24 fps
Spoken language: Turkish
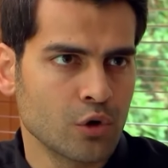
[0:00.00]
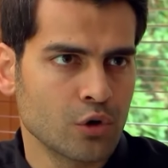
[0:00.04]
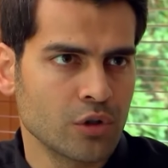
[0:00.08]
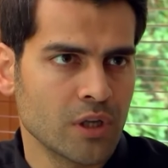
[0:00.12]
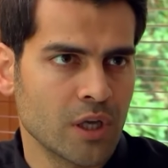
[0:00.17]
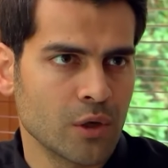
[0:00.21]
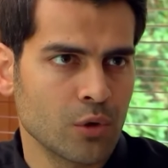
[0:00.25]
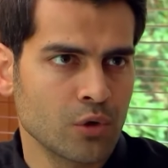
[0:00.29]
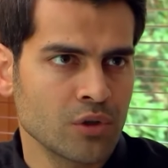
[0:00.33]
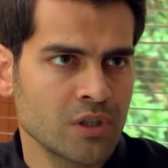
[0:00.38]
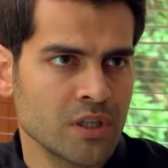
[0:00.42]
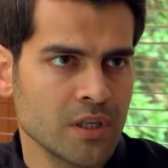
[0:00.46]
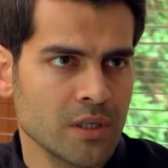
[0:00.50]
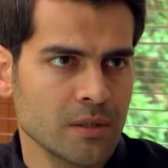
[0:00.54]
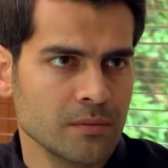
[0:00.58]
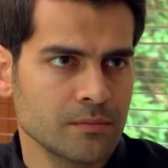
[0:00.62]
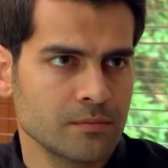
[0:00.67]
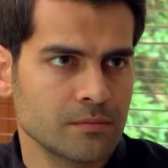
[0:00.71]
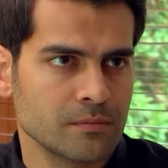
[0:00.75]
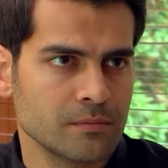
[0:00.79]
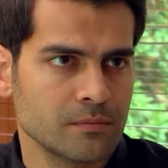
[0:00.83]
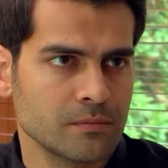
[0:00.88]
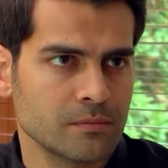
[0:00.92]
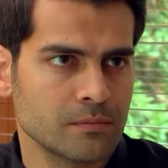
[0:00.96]
Görünen o ki
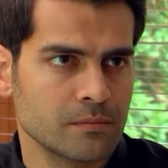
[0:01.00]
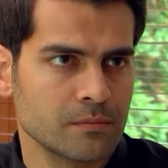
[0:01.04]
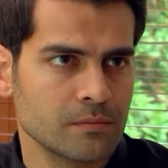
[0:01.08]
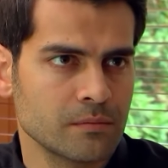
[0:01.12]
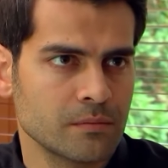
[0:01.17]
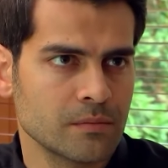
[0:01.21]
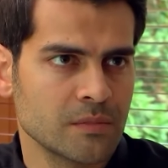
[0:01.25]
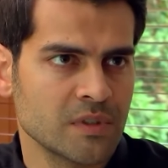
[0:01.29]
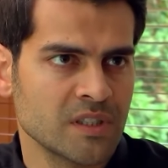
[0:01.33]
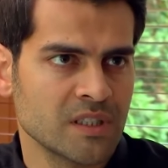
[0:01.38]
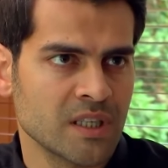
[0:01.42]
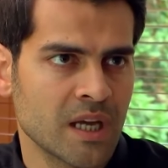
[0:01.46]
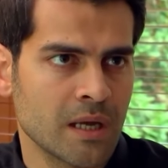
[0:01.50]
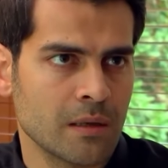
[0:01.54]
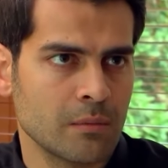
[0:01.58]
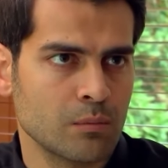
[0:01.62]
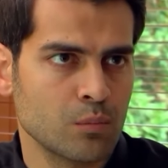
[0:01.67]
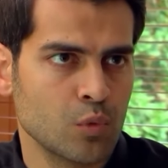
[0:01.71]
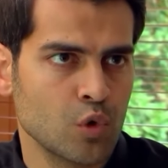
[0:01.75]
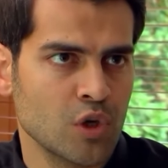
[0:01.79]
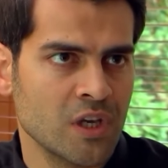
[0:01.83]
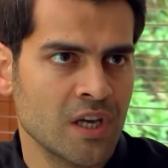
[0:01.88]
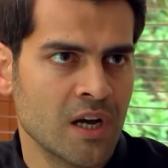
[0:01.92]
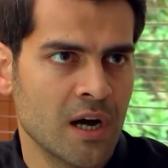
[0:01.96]

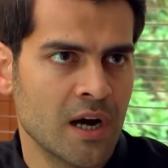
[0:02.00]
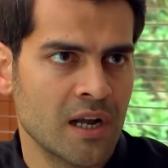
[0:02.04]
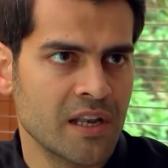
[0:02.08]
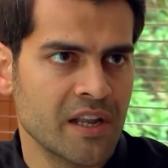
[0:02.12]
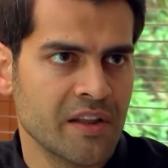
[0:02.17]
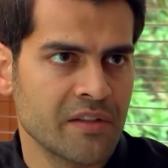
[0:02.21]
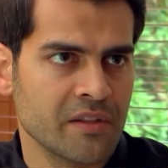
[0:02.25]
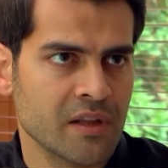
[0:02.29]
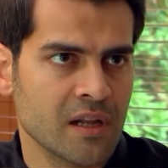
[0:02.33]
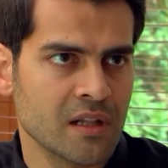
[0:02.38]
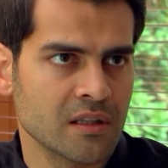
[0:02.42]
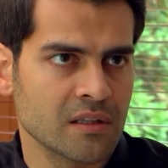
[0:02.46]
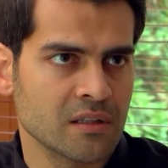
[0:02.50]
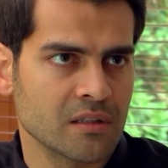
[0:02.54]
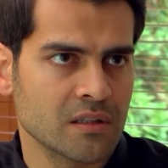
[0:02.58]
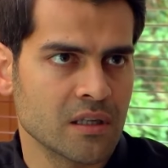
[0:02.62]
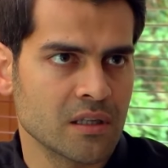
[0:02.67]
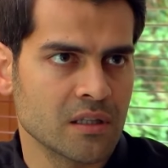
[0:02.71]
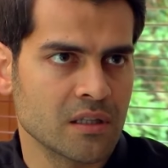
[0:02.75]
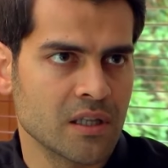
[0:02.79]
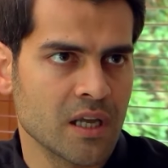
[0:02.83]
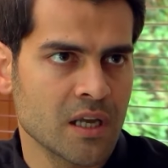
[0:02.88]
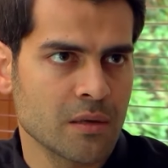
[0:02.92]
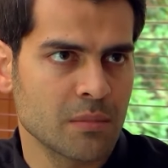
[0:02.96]
sen bu ihalenin
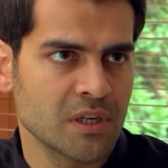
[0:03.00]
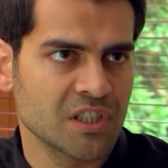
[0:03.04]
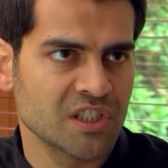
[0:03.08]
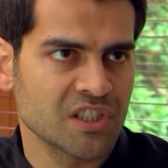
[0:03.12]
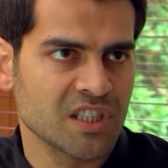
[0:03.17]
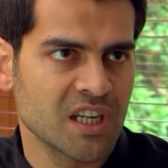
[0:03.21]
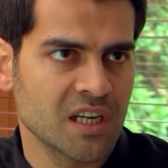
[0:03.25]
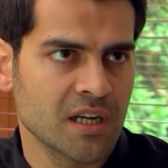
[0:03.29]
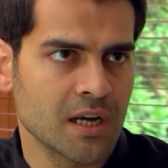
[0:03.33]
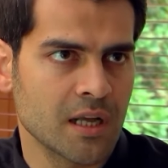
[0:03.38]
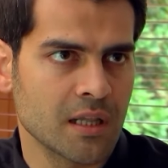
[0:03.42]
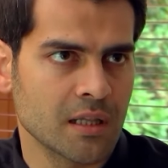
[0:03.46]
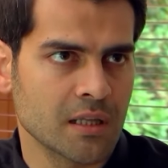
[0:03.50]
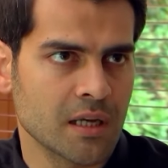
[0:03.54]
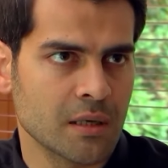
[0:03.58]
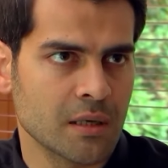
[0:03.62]
altından tek başına